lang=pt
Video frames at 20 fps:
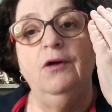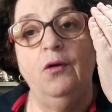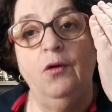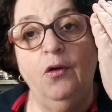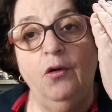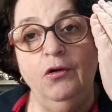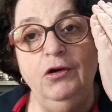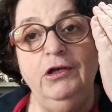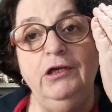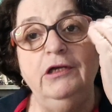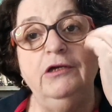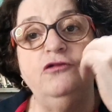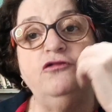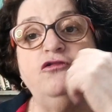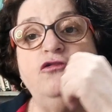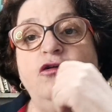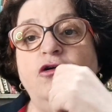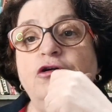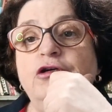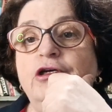Olha
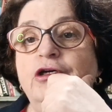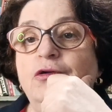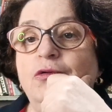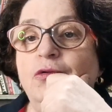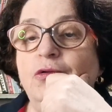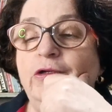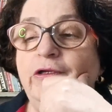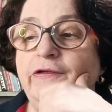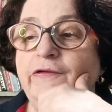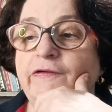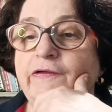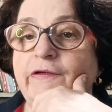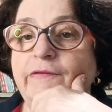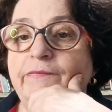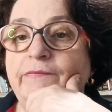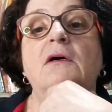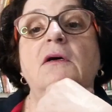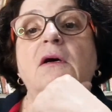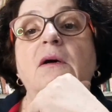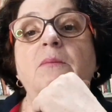só que coisa.
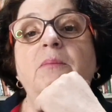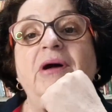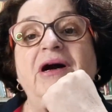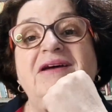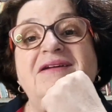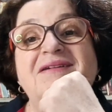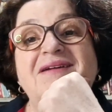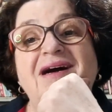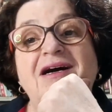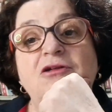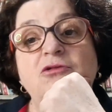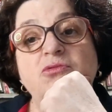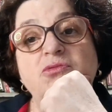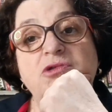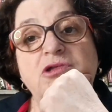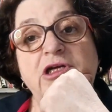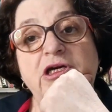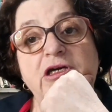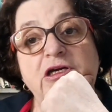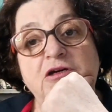Passado um
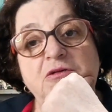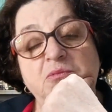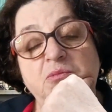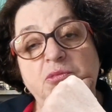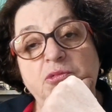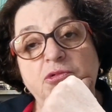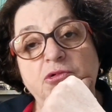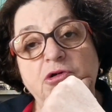tempo,